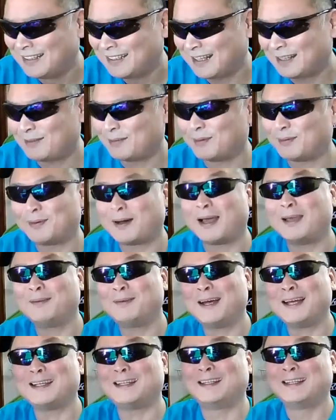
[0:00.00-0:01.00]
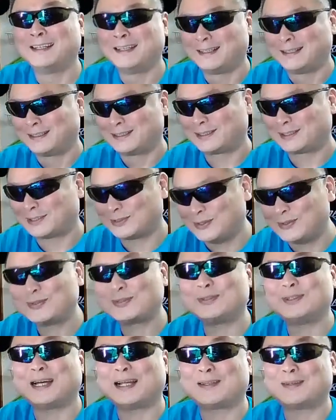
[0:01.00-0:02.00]
いやでも Wi-Fi すご
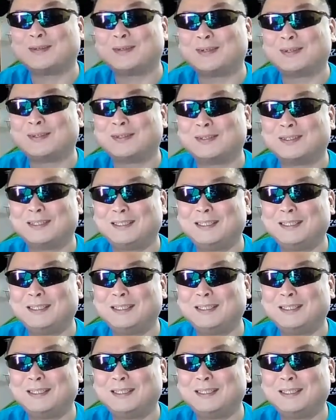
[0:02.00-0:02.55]
くあの